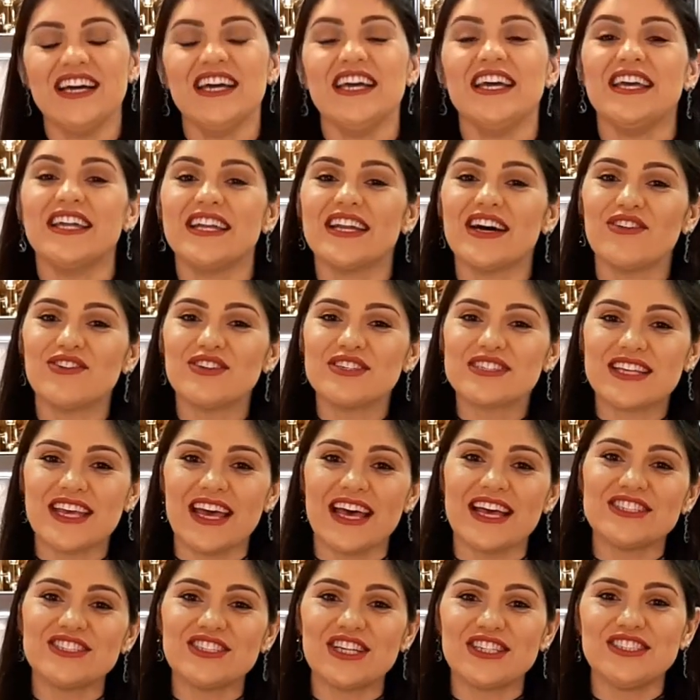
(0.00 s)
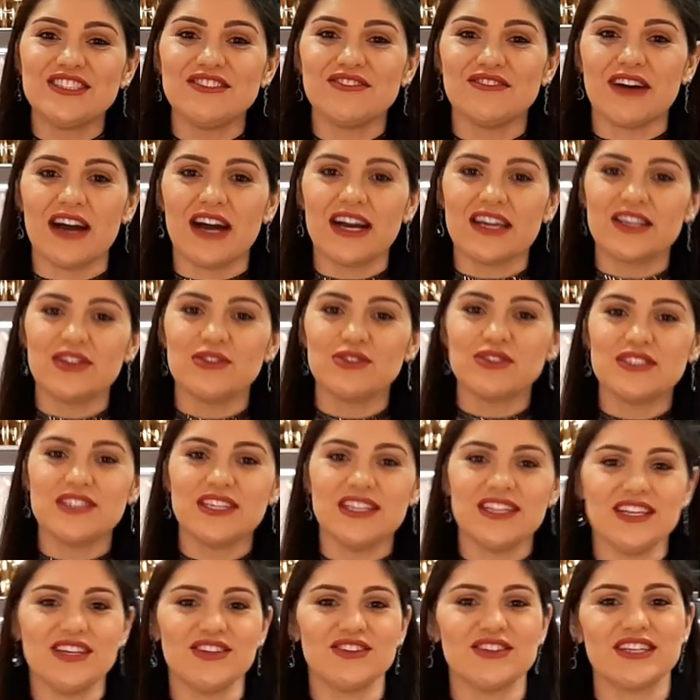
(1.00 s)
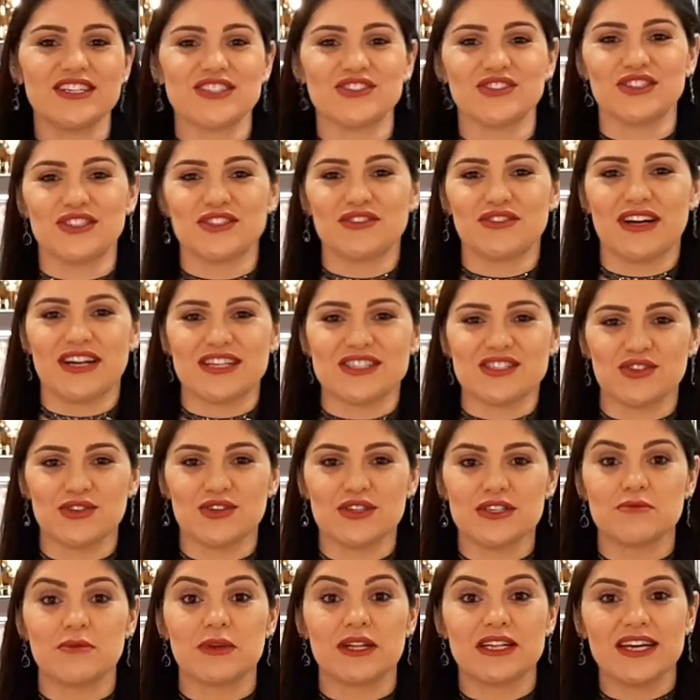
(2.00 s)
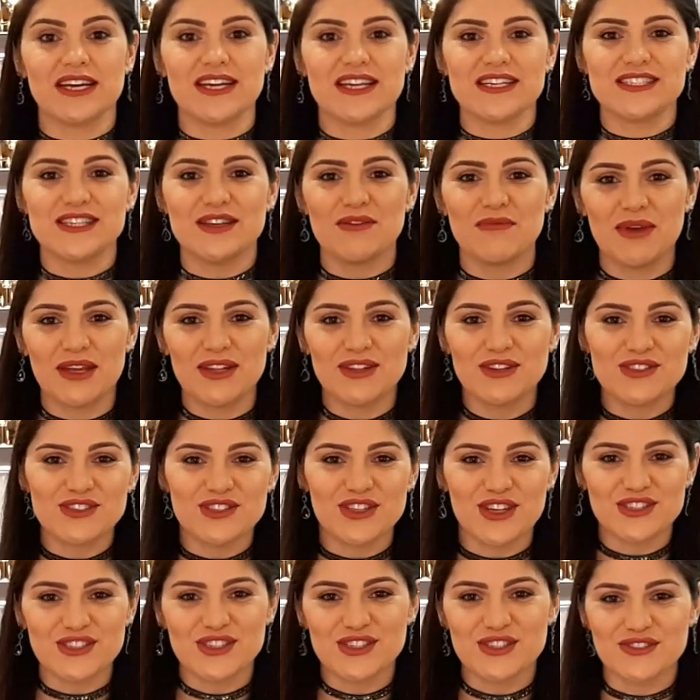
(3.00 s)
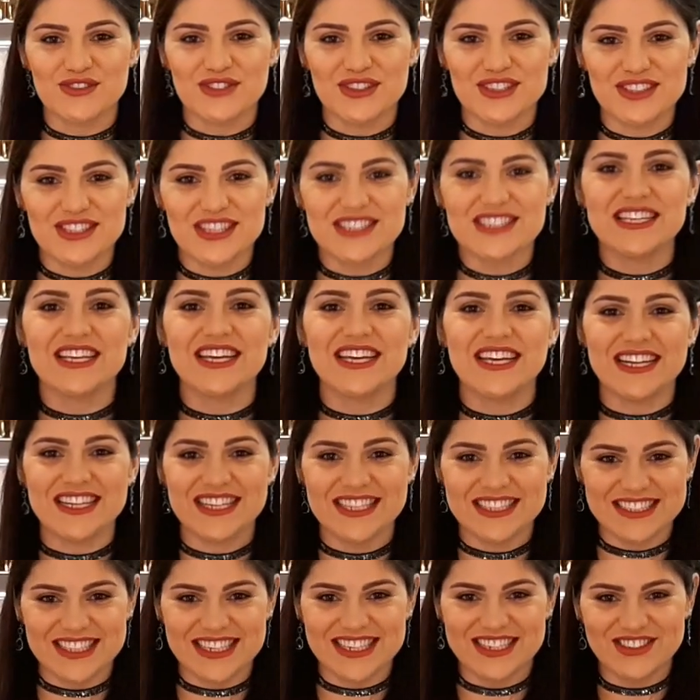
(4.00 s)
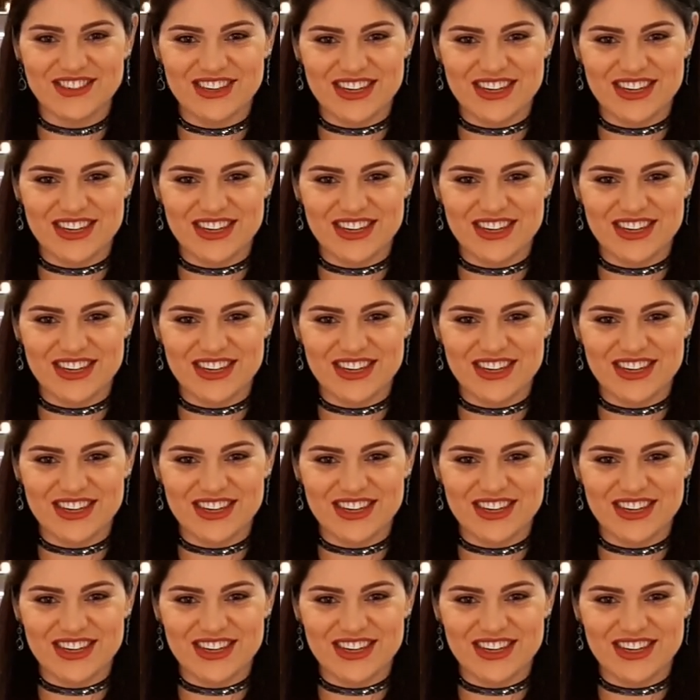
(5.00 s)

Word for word: E não esquece de ativar aqui o sininho das notificações para estar tá recebendo os nossos vídeos assim que ele entrar no